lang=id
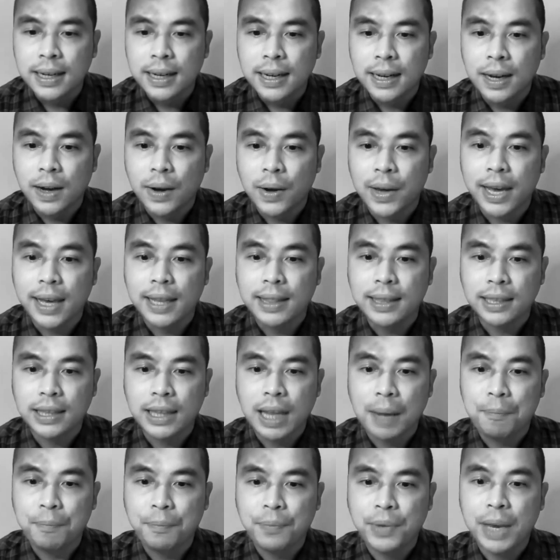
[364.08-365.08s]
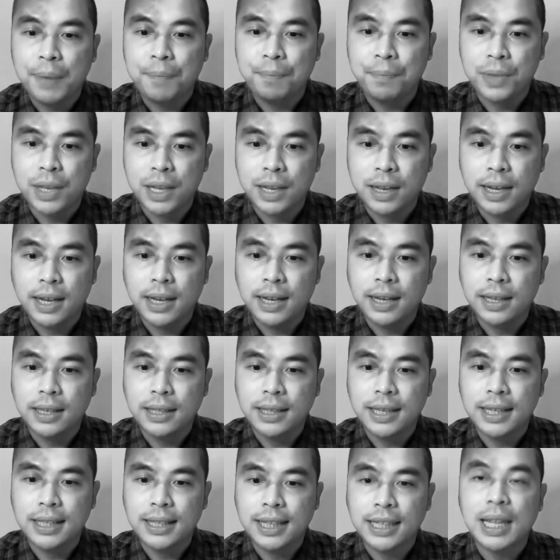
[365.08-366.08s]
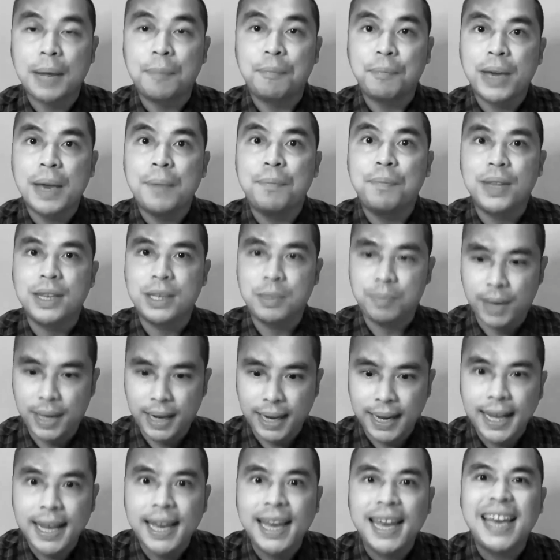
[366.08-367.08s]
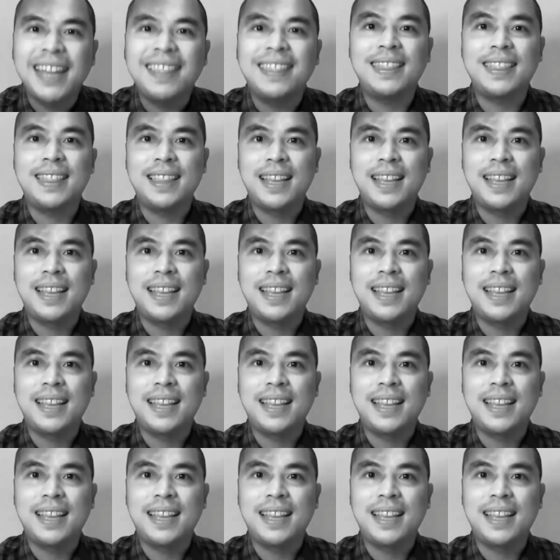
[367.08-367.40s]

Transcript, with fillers: oke okay, tetap keep the tetap keep the spirit